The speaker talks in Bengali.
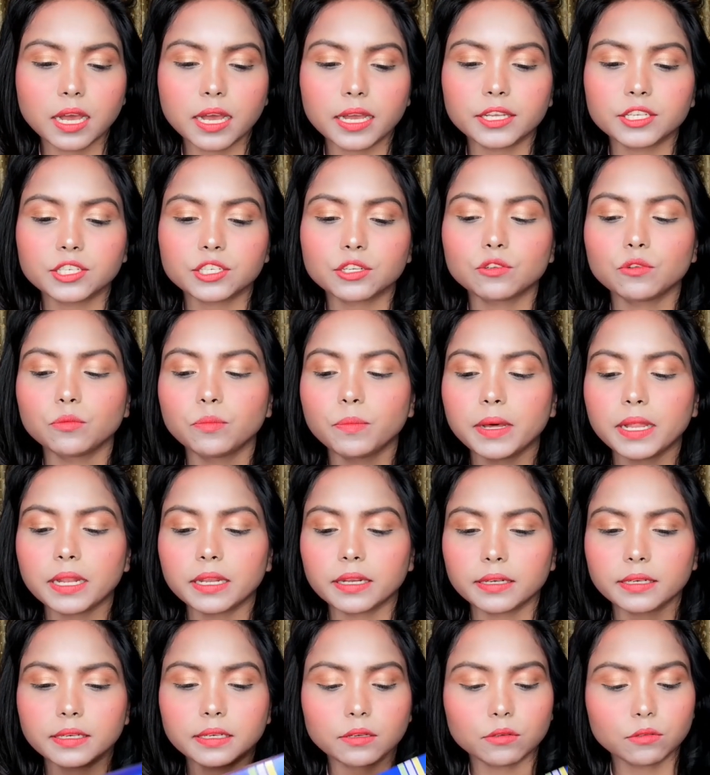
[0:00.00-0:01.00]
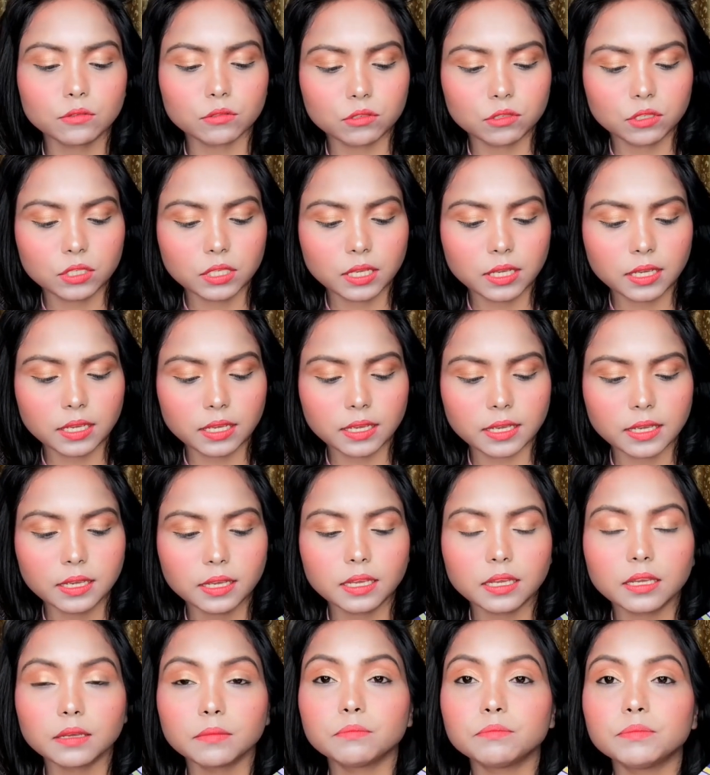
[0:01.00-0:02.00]
আইশ্যাডো প্যালেটটা হচ্ছে
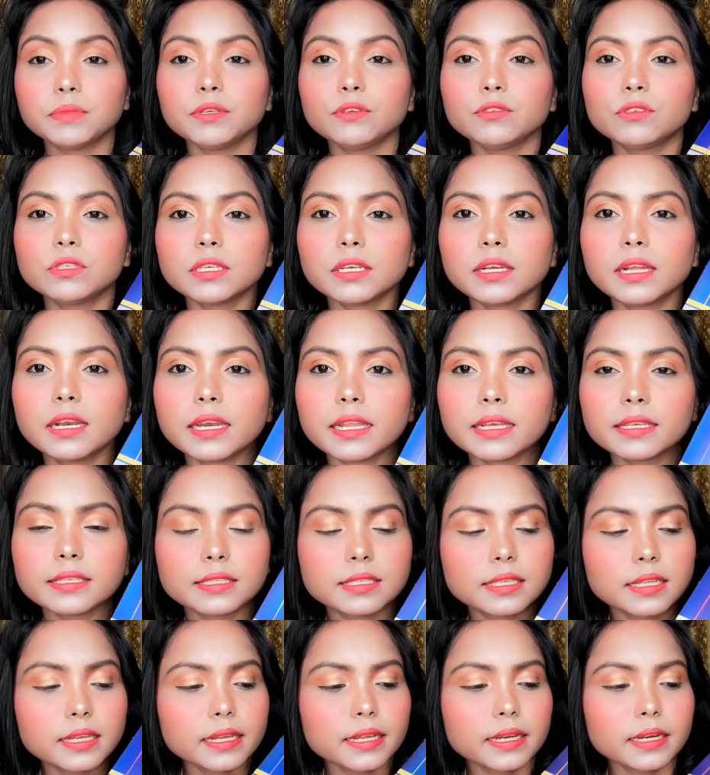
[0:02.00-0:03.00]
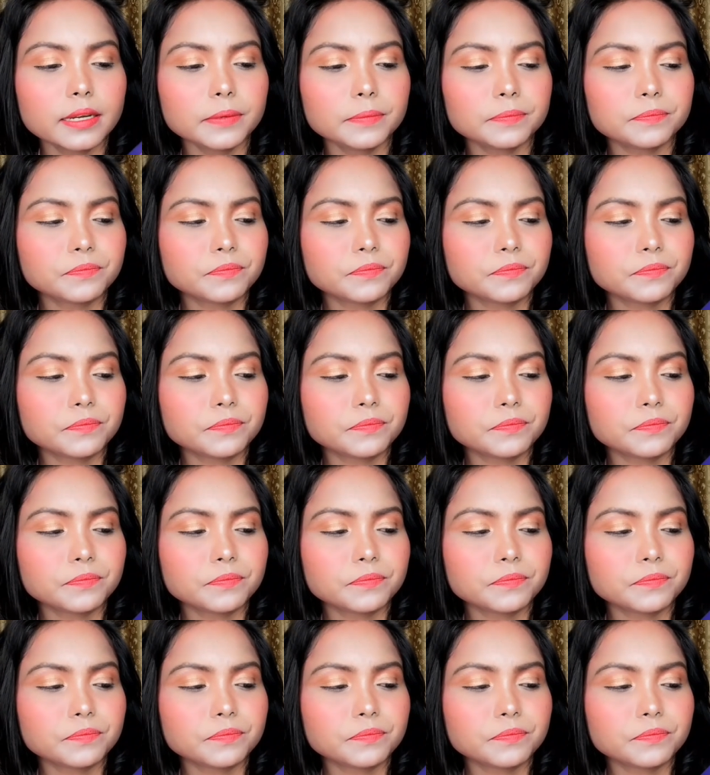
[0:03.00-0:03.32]
বিউটি গ্লেজডের